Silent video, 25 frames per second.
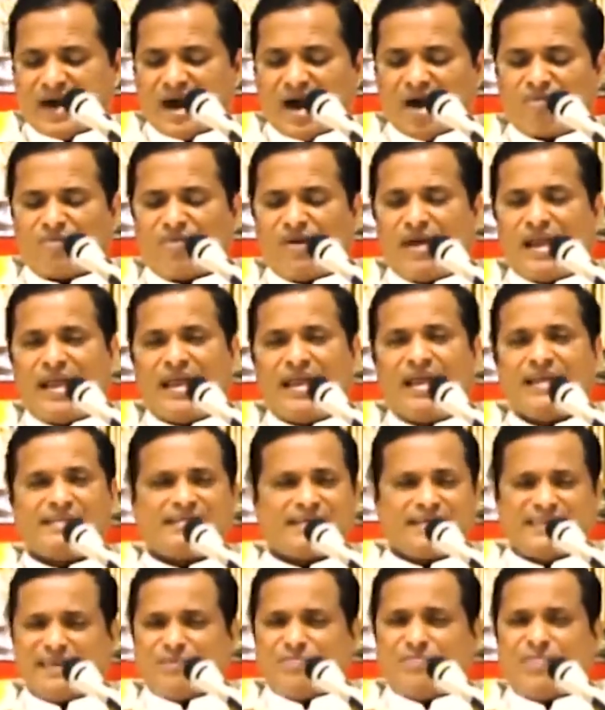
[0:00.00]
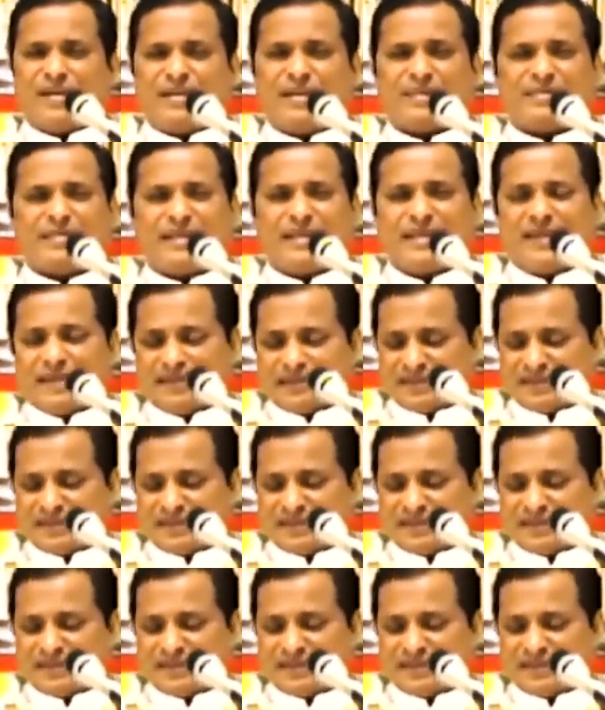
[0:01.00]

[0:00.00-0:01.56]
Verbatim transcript: அவளை திடப்படுத்தி